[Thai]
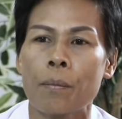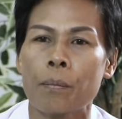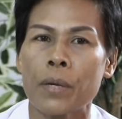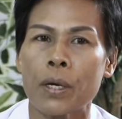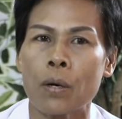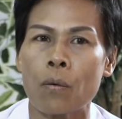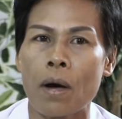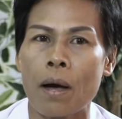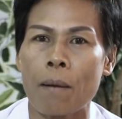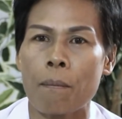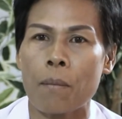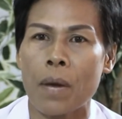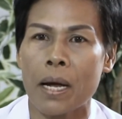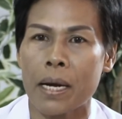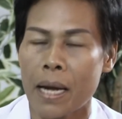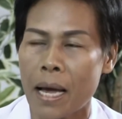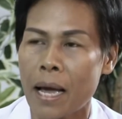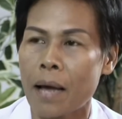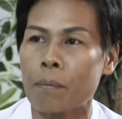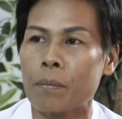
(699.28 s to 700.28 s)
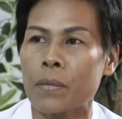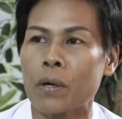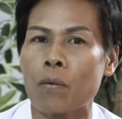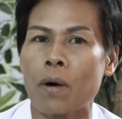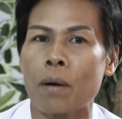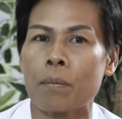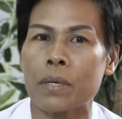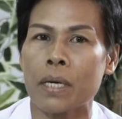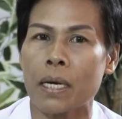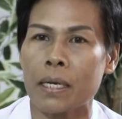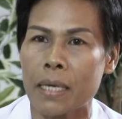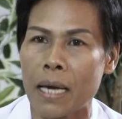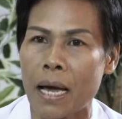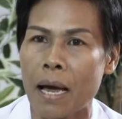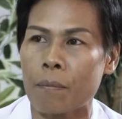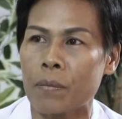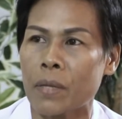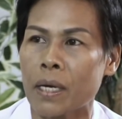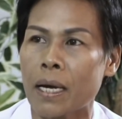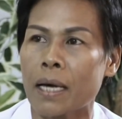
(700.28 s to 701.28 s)
มีความมานะ มีความพยายา
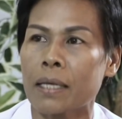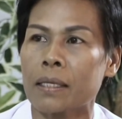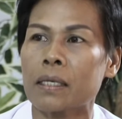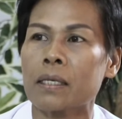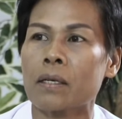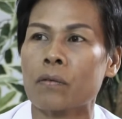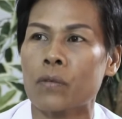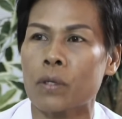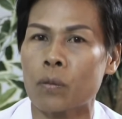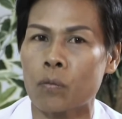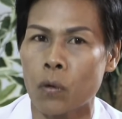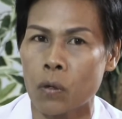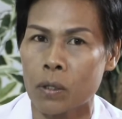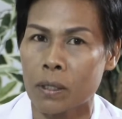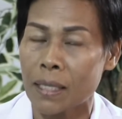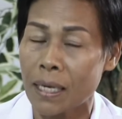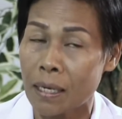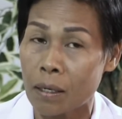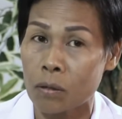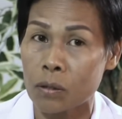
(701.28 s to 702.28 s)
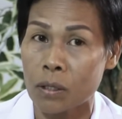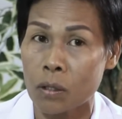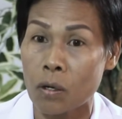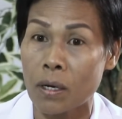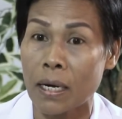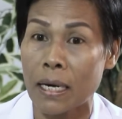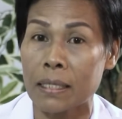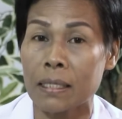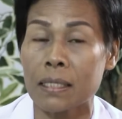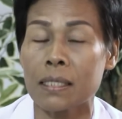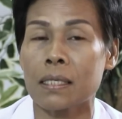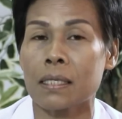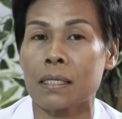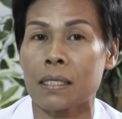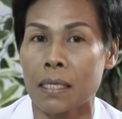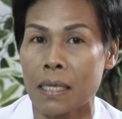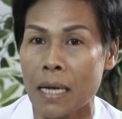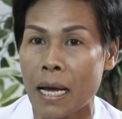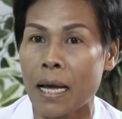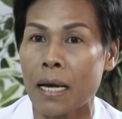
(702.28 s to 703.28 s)
มในการที่จะฝึกฝน ถ้าเราต้องการที่จะ
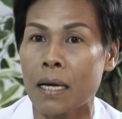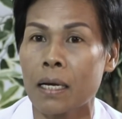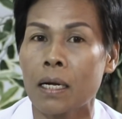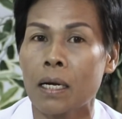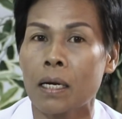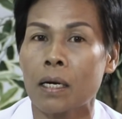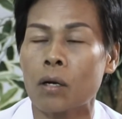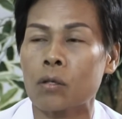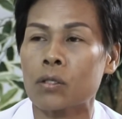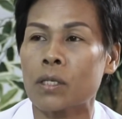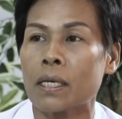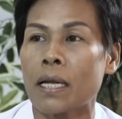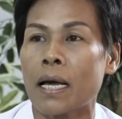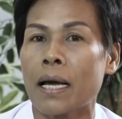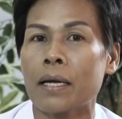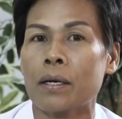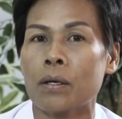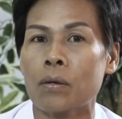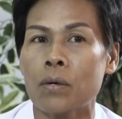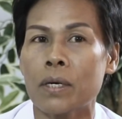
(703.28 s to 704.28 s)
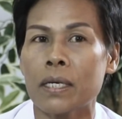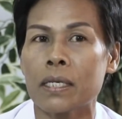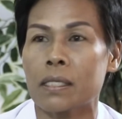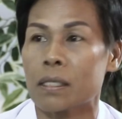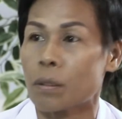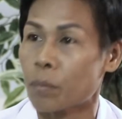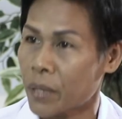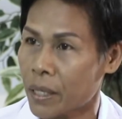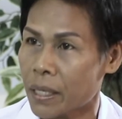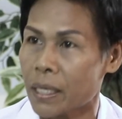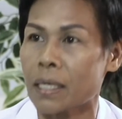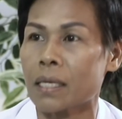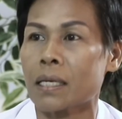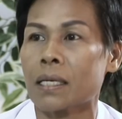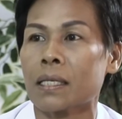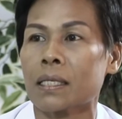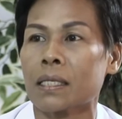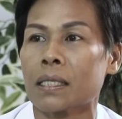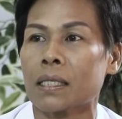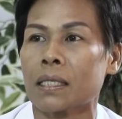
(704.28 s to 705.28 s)
ชนะเราชนะด้วยสปิริต
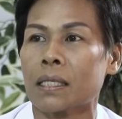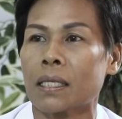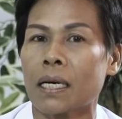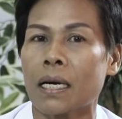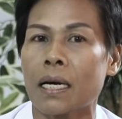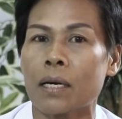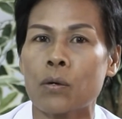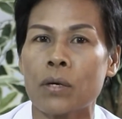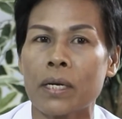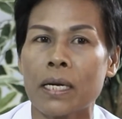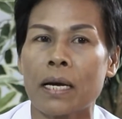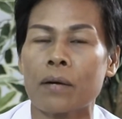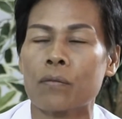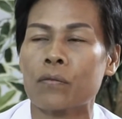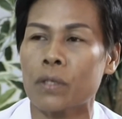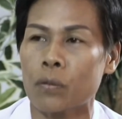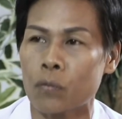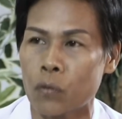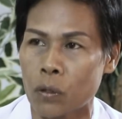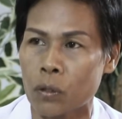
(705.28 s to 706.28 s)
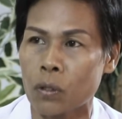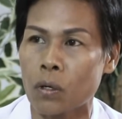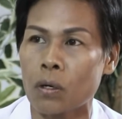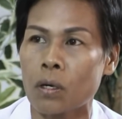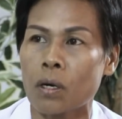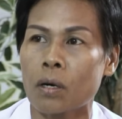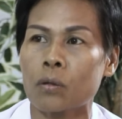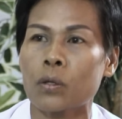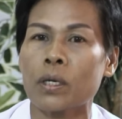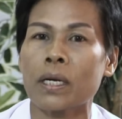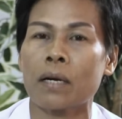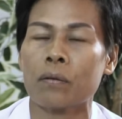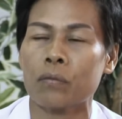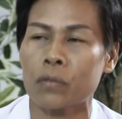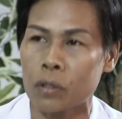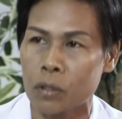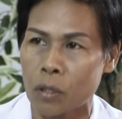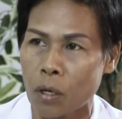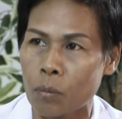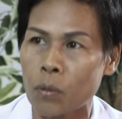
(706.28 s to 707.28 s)
นะคะด้วยการฝึกฝนของเราด้วยการ
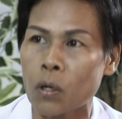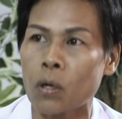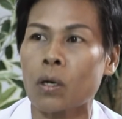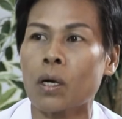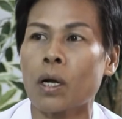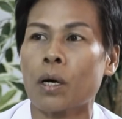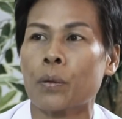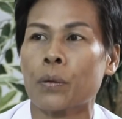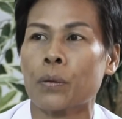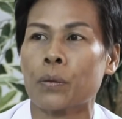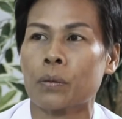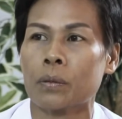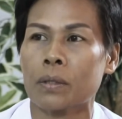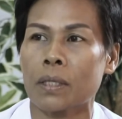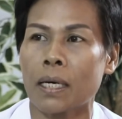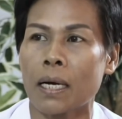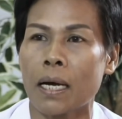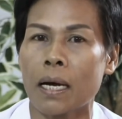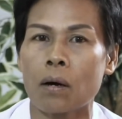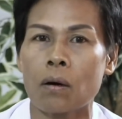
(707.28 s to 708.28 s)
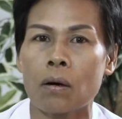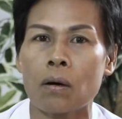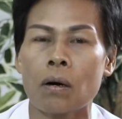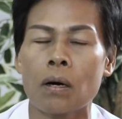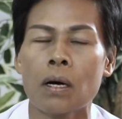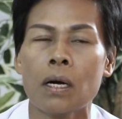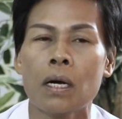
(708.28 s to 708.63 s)
ฝึกซ้อมของเรานะคะก็